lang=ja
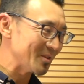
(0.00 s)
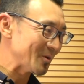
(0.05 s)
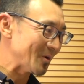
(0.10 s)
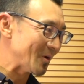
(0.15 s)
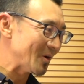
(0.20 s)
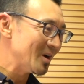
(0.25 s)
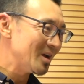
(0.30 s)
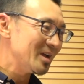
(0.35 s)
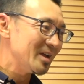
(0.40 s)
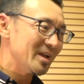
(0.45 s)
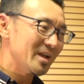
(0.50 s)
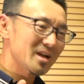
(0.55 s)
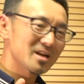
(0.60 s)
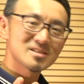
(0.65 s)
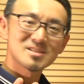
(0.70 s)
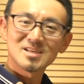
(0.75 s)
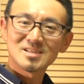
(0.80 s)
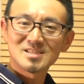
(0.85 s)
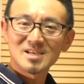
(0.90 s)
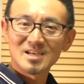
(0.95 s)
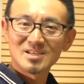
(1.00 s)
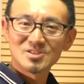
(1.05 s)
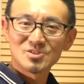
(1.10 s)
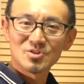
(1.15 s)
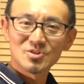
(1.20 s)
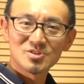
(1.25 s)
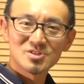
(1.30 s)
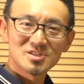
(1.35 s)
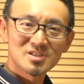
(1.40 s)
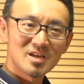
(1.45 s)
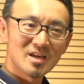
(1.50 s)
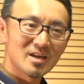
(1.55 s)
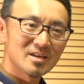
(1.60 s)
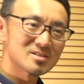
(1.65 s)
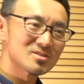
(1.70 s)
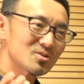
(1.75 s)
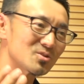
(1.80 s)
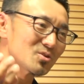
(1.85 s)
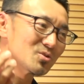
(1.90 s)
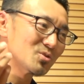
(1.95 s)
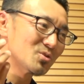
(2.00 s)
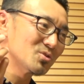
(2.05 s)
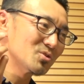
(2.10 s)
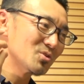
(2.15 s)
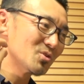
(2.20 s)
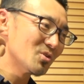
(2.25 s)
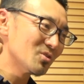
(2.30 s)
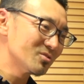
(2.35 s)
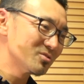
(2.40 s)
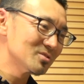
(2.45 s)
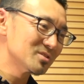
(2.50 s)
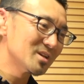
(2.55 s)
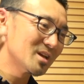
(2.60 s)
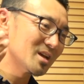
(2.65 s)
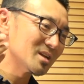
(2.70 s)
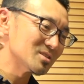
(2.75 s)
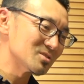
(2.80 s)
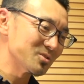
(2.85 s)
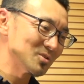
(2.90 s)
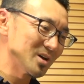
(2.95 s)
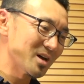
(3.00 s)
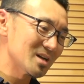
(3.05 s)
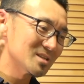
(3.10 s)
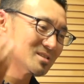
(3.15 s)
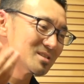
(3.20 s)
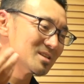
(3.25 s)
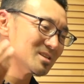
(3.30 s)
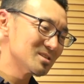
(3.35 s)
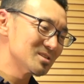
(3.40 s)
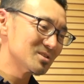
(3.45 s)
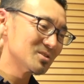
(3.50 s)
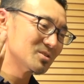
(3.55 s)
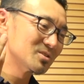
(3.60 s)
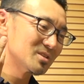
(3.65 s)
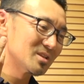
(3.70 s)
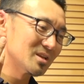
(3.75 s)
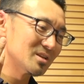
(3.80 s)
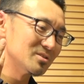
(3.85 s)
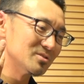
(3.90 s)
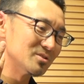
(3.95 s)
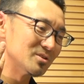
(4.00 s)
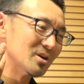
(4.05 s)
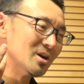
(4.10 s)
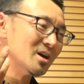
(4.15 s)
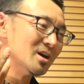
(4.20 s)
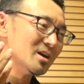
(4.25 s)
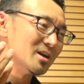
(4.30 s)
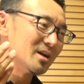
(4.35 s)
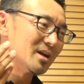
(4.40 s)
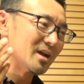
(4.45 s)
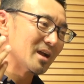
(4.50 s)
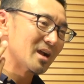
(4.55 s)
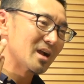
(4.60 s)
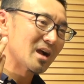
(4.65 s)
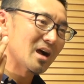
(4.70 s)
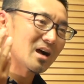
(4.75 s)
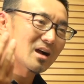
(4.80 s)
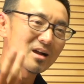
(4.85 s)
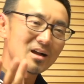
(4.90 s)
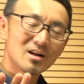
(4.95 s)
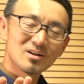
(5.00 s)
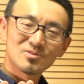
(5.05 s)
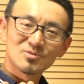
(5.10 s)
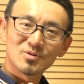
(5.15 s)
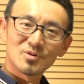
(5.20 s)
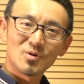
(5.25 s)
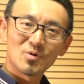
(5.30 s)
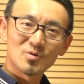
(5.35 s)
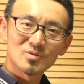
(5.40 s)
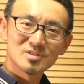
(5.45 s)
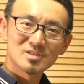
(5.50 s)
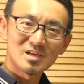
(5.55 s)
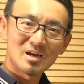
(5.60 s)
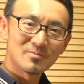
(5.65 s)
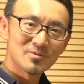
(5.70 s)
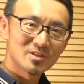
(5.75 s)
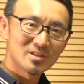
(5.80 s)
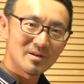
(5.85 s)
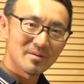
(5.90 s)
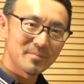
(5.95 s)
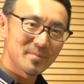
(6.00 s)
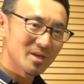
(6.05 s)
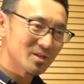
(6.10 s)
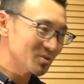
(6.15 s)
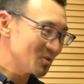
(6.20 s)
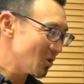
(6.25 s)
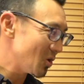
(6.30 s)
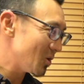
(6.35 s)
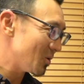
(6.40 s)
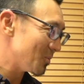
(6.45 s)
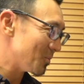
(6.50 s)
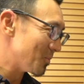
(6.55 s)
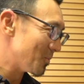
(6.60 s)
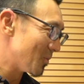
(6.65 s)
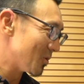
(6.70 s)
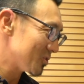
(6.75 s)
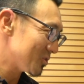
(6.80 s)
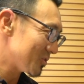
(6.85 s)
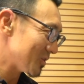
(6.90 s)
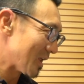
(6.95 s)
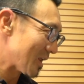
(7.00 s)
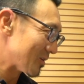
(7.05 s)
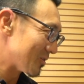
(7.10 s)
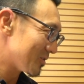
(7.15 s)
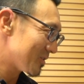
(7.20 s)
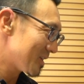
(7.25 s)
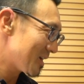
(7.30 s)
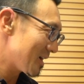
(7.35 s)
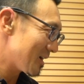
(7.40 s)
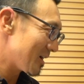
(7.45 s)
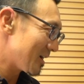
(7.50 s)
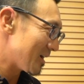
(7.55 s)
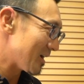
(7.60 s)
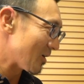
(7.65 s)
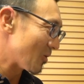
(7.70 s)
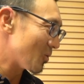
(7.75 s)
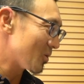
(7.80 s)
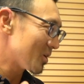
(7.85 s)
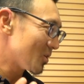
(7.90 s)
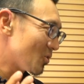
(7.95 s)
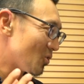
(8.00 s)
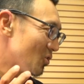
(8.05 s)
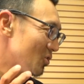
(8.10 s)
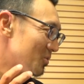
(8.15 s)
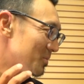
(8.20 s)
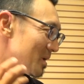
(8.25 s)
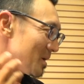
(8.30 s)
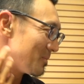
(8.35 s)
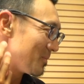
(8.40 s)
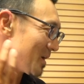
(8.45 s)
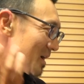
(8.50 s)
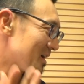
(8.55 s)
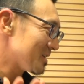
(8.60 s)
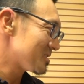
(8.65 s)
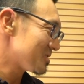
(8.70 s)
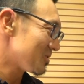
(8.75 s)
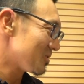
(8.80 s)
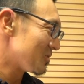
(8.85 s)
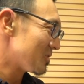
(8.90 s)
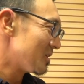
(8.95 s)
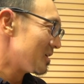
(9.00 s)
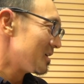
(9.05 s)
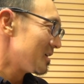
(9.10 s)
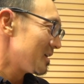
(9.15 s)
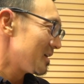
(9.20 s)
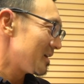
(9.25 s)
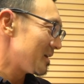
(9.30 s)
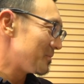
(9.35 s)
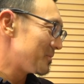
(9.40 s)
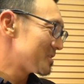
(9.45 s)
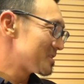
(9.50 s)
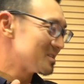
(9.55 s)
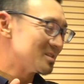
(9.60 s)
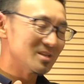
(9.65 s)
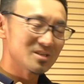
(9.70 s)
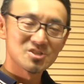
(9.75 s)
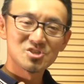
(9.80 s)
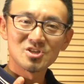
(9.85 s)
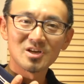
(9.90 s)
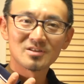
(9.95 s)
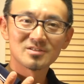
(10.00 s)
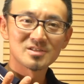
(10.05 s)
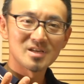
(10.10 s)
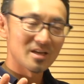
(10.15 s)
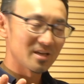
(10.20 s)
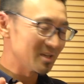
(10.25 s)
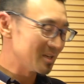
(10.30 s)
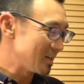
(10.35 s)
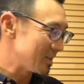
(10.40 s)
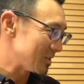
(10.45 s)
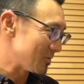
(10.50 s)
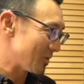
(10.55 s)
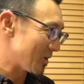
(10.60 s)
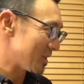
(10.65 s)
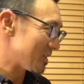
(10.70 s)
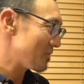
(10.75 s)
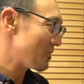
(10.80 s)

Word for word: のエクササイズとしてその喉の奥でその発生するっていうえ感覚をこう掴むためのものなので、えこれこのまんま発音、え別にしなくちゃいけないというわけで